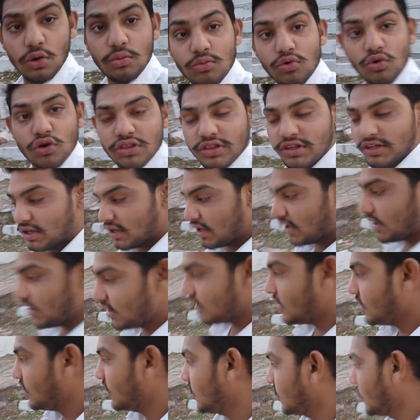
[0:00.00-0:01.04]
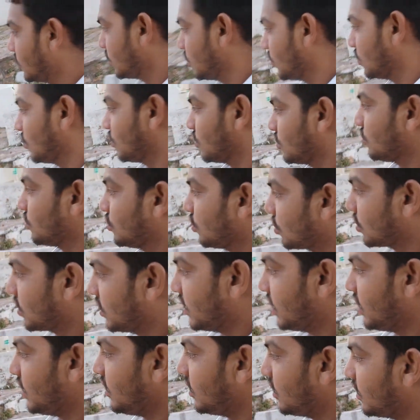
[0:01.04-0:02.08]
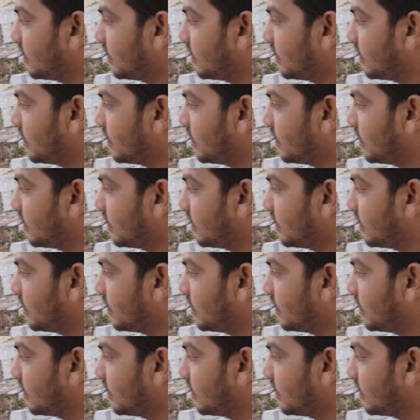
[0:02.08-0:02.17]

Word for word: औ मूर्ति है जो कि